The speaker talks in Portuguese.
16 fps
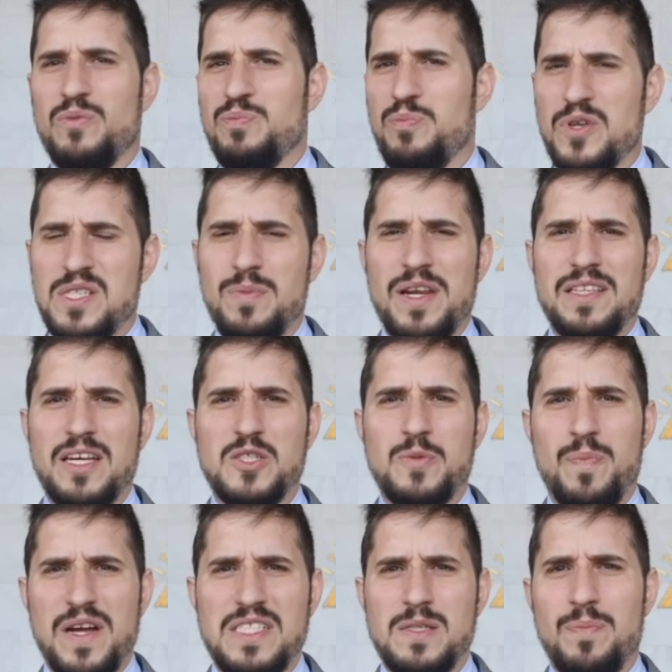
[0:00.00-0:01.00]
possibilidade de
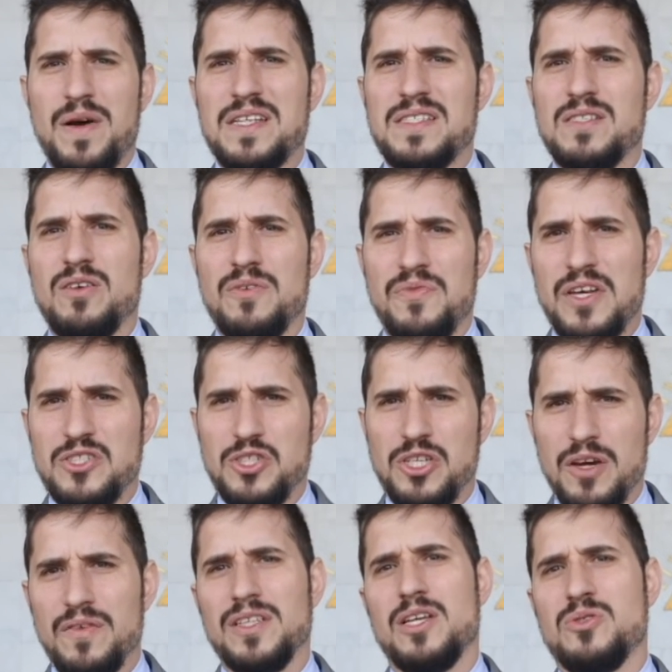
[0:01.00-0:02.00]
participação
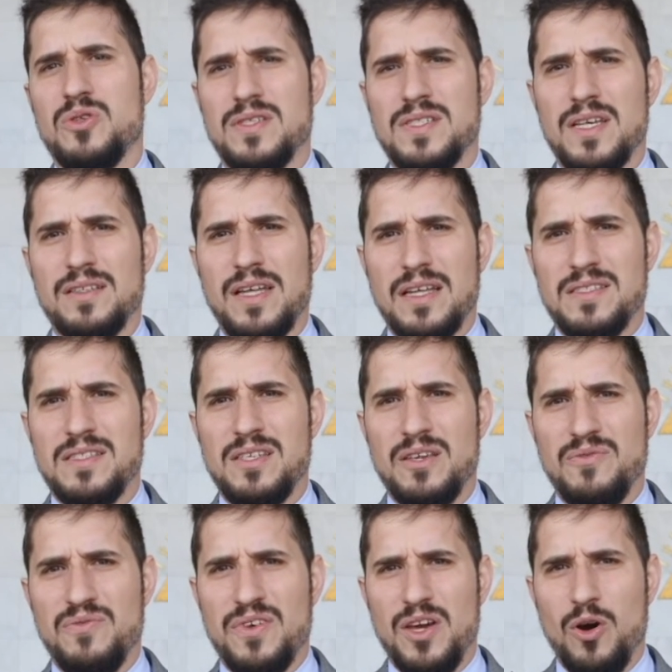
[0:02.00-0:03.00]
efetiva da sociedade
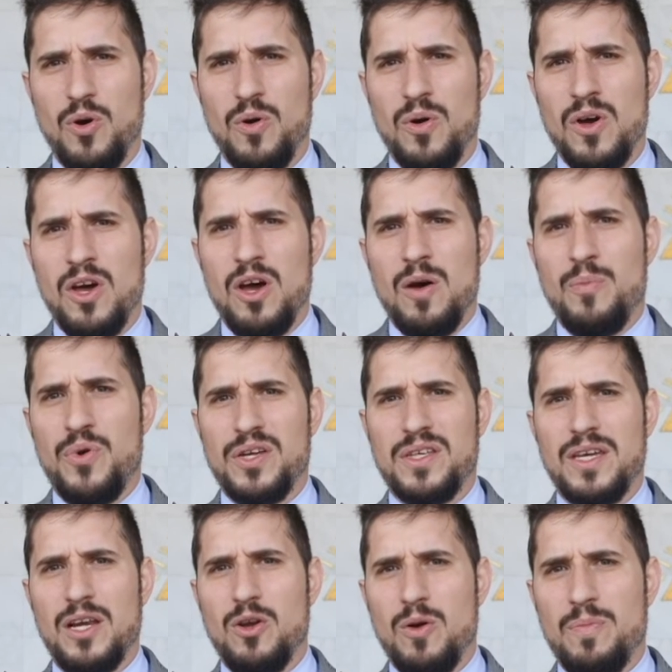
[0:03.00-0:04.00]
civil,
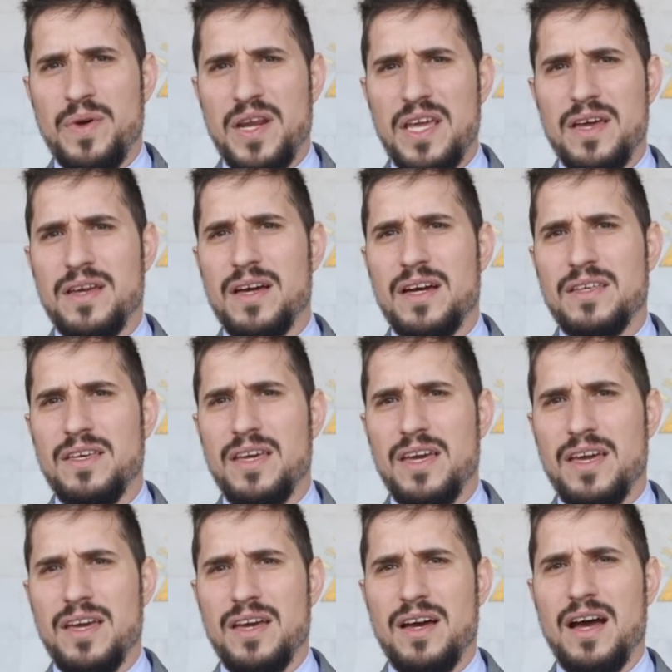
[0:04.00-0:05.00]
porque ele obriga
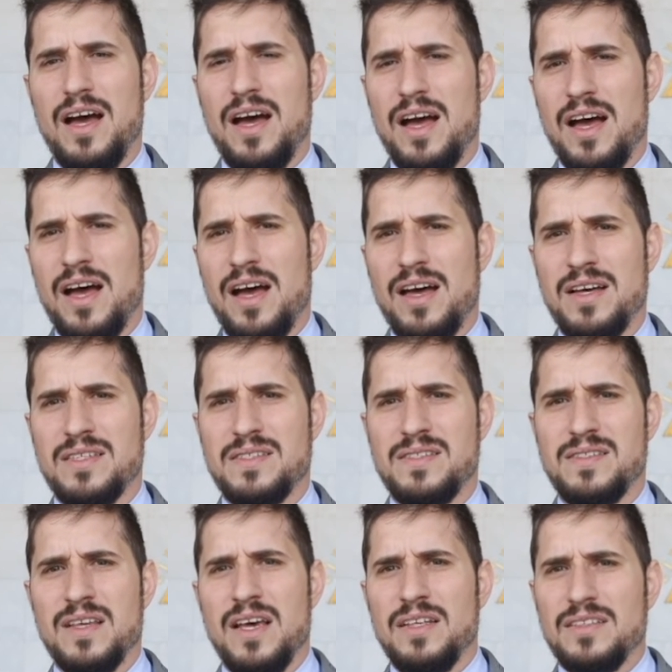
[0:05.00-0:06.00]
que
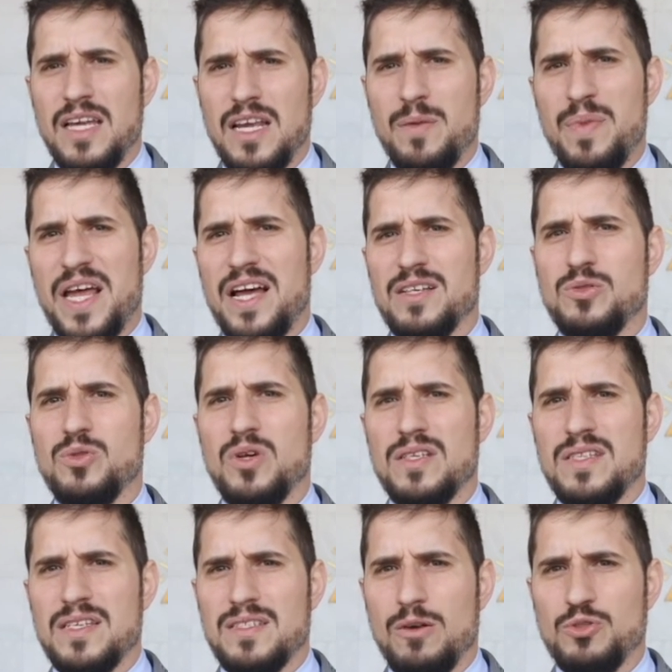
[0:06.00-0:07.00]
as deliberações
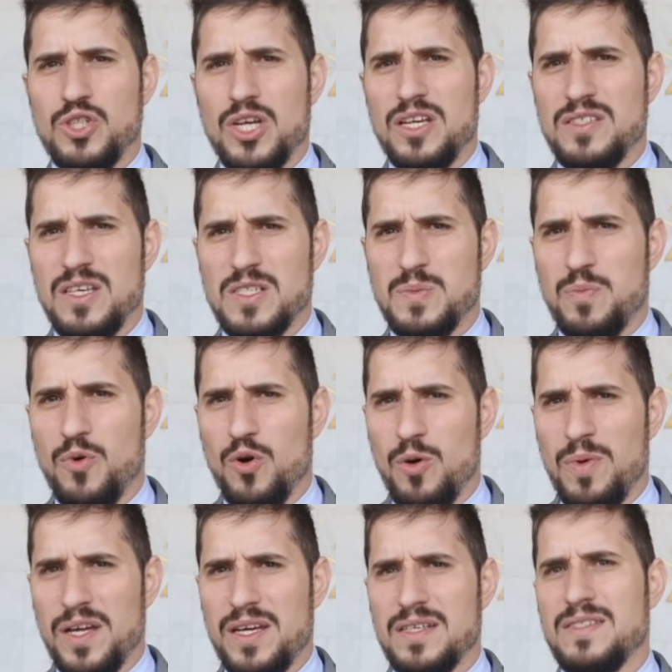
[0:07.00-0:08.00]
das audiências
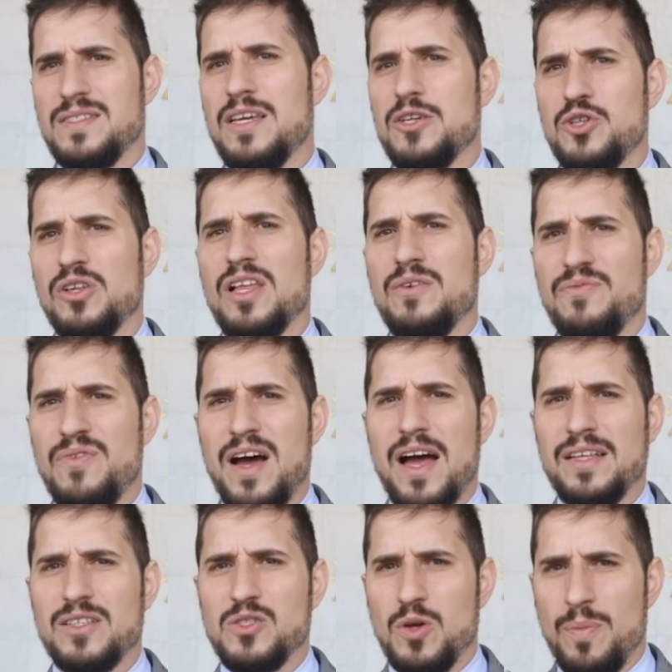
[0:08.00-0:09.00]
públicas sejam
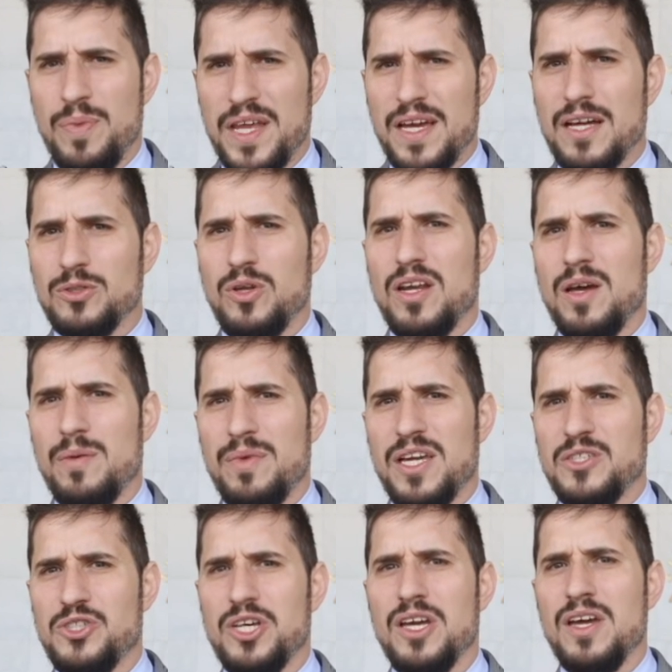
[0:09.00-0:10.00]
levadas
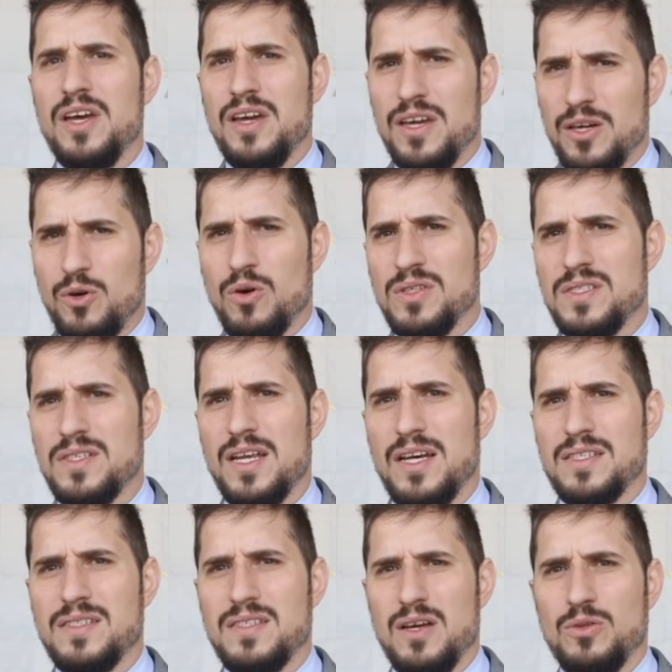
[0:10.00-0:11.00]
obrigatoriamente em
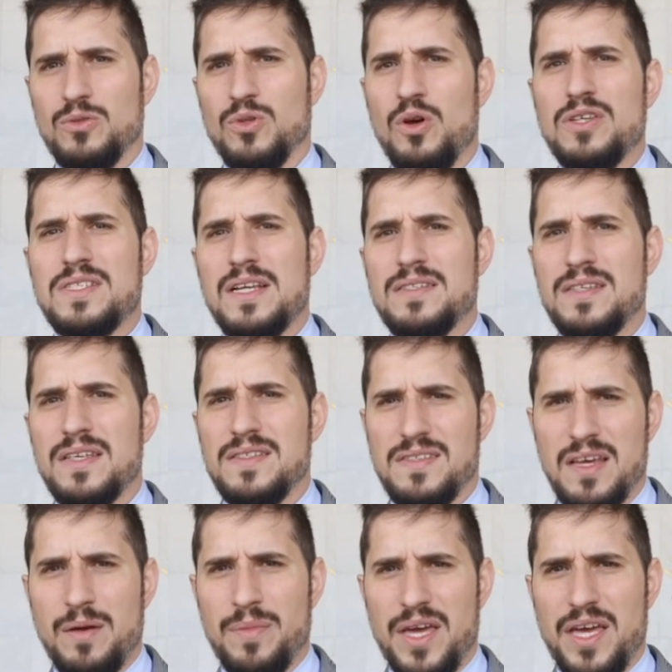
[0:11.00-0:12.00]
consideração nos
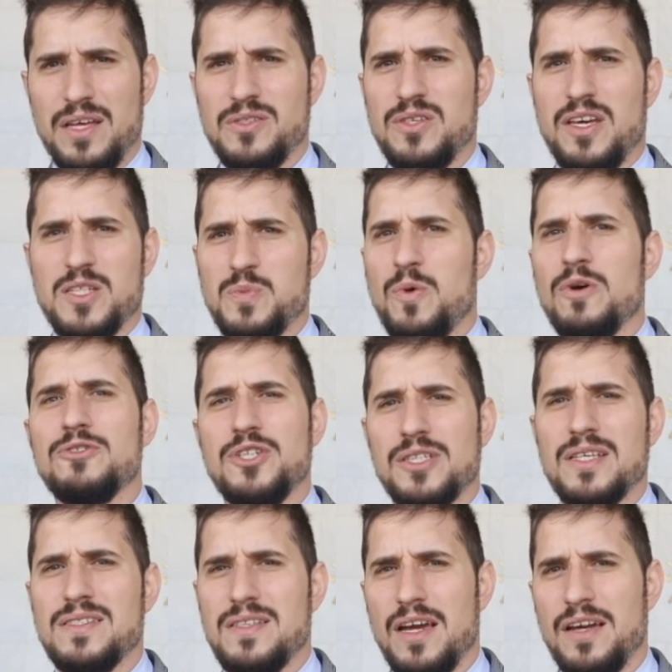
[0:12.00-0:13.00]
licenciamentos e
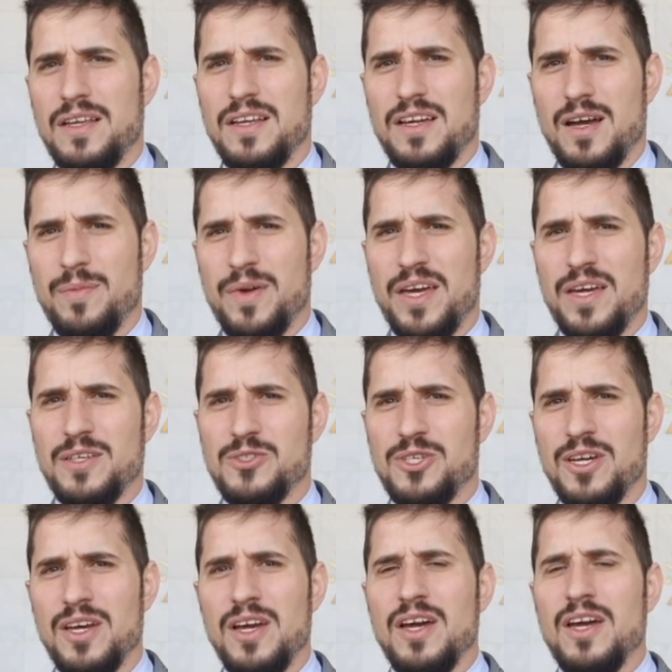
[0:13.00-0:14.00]
respondidas tecnicamente.
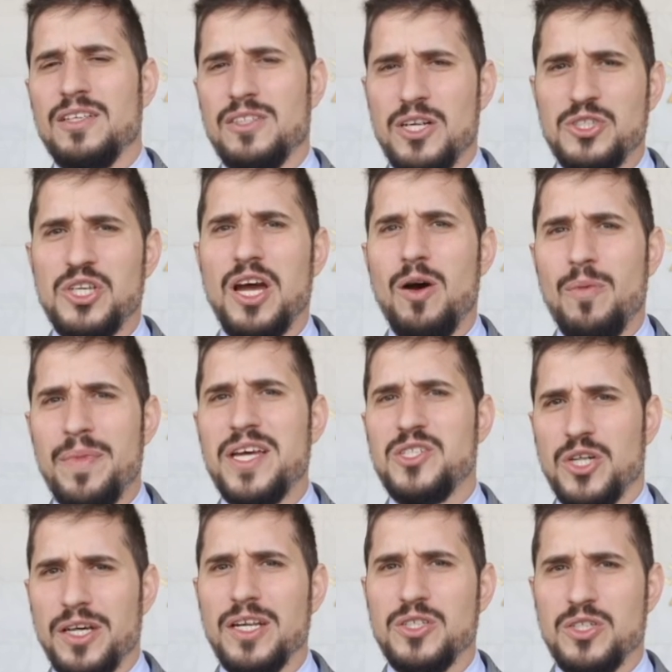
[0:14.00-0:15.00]
Então a gente
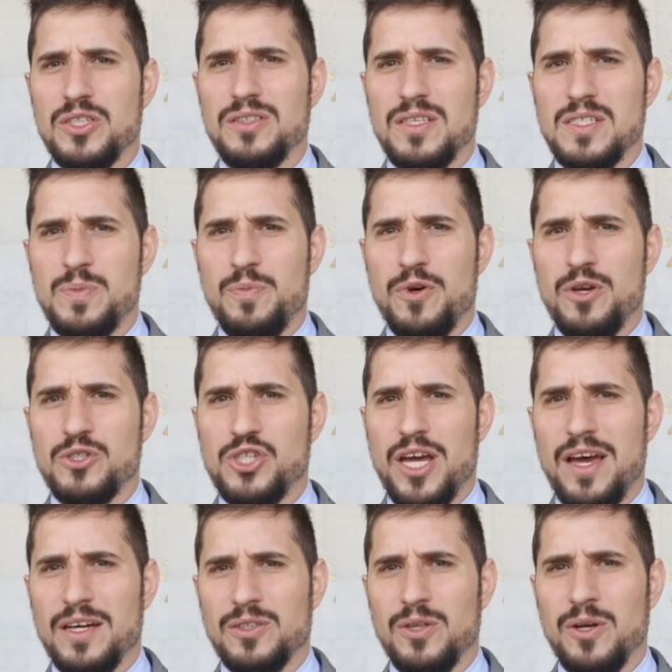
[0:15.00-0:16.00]
realmente acredita nesse
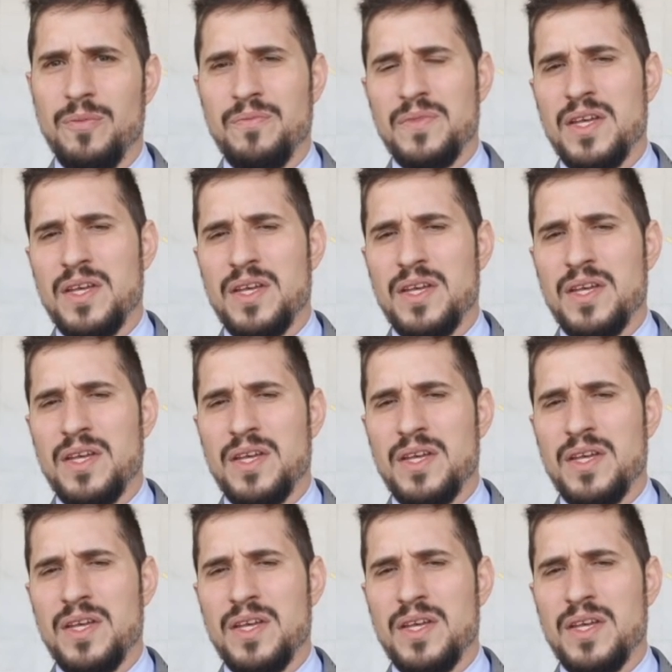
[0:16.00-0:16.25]
projeto.